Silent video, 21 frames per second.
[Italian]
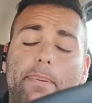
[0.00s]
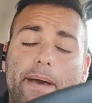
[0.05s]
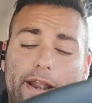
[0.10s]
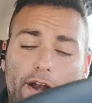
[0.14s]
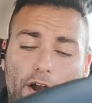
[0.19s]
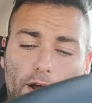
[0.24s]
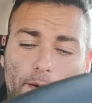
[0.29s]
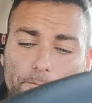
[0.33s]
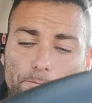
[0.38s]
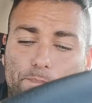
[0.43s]

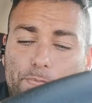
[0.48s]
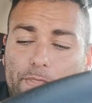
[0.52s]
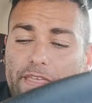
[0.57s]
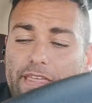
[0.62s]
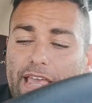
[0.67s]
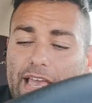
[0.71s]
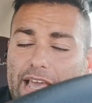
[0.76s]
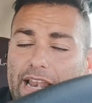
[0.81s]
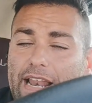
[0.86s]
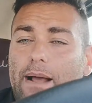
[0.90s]
però
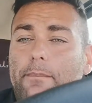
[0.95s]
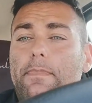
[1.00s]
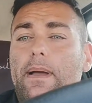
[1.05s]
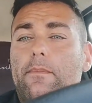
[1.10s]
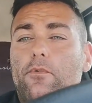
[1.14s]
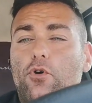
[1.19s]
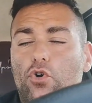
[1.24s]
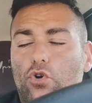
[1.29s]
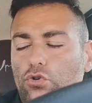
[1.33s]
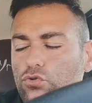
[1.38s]
ieri
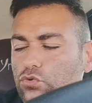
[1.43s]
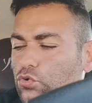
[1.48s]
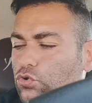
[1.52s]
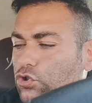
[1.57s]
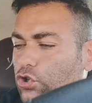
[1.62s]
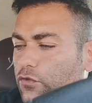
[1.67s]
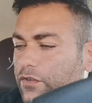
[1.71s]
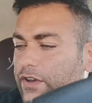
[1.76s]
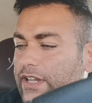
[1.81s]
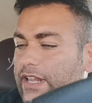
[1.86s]
abbiamo
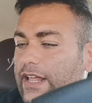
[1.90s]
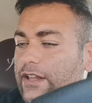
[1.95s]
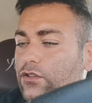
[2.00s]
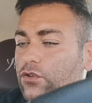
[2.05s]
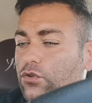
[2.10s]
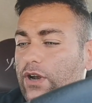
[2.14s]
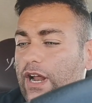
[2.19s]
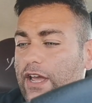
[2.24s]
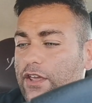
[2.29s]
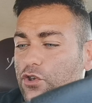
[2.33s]
goduto
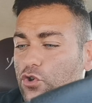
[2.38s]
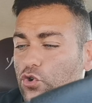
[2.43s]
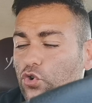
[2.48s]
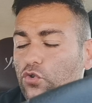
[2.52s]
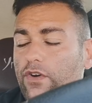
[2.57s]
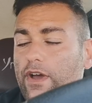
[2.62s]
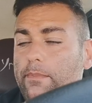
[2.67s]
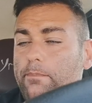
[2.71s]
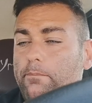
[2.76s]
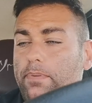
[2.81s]
vedendo una
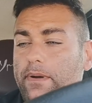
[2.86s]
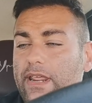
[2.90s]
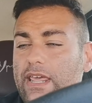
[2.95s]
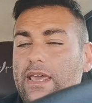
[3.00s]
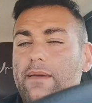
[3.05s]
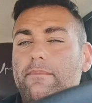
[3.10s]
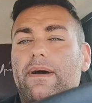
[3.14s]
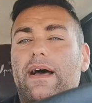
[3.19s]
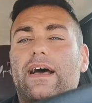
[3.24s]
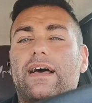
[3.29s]
Juve
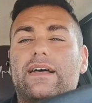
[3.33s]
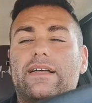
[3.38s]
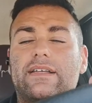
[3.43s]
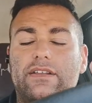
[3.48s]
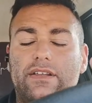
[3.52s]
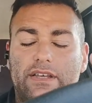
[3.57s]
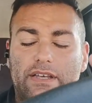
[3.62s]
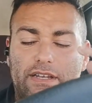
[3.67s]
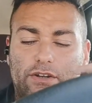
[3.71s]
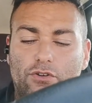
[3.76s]
prima
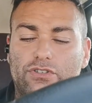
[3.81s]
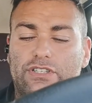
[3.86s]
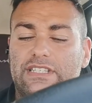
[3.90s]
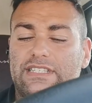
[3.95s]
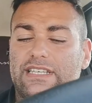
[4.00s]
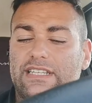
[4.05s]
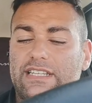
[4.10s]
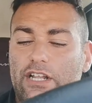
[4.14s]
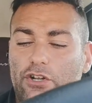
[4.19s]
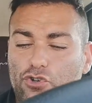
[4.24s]
eh,
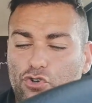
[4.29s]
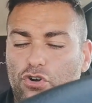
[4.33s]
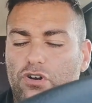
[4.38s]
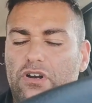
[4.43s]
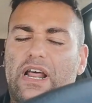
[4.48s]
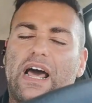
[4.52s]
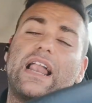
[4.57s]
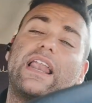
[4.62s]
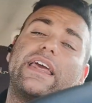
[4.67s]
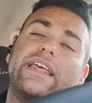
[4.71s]
notizia del
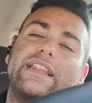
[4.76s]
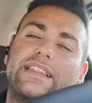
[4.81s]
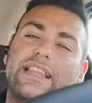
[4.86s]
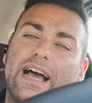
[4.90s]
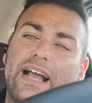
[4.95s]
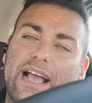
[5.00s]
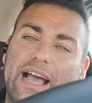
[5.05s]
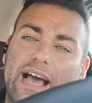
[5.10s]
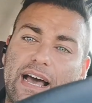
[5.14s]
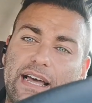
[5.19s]
giornale
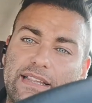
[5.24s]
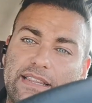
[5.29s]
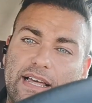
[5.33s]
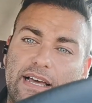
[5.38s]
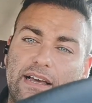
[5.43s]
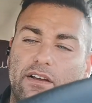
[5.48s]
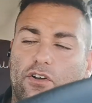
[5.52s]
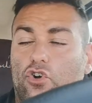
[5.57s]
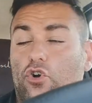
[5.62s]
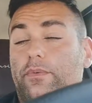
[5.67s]

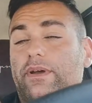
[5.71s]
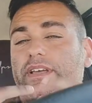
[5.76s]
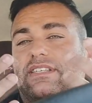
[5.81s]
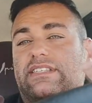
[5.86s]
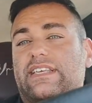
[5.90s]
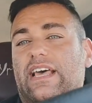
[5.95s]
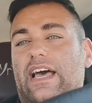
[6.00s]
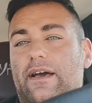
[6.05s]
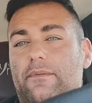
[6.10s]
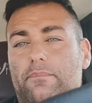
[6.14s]
indagata come
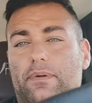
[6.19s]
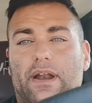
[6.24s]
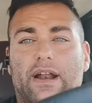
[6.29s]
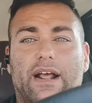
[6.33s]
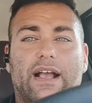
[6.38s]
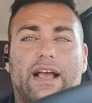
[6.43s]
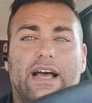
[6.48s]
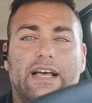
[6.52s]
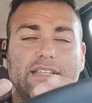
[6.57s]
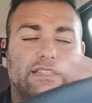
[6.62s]
sempre
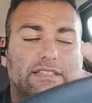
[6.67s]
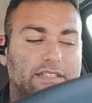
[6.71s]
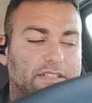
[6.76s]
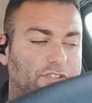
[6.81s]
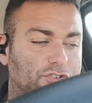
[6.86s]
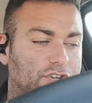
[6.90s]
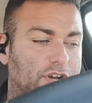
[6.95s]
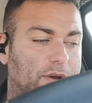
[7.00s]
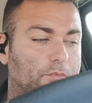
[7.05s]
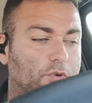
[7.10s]
ragazzi
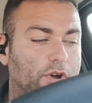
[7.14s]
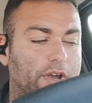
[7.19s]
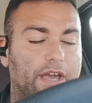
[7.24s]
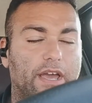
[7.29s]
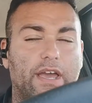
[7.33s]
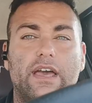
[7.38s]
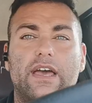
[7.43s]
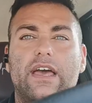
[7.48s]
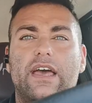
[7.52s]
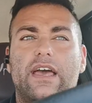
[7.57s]
diciamo
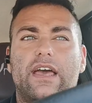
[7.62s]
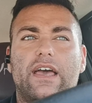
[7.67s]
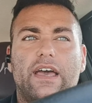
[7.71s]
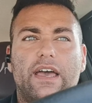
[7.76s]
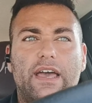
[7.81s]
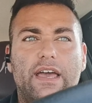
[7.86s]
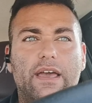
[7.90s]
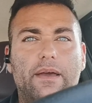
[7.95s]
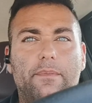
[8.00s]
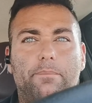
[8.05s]
che
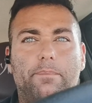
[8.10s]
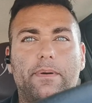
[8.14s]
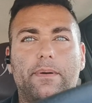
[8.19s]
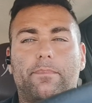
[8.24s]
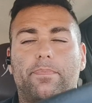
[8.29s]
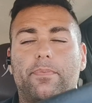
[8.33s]
eh,